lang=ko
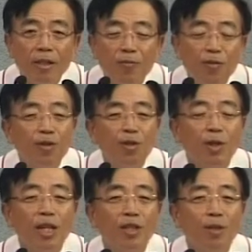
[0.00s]
푸른
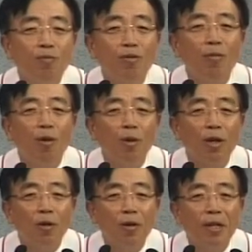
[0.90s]
초장에서 풀을 먹고
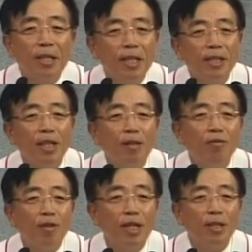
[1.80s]
있고 잔잔한
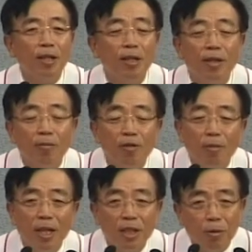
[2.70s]
물가에서 물을
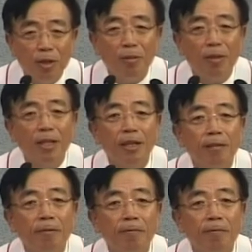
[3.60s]
마시고 있습니까?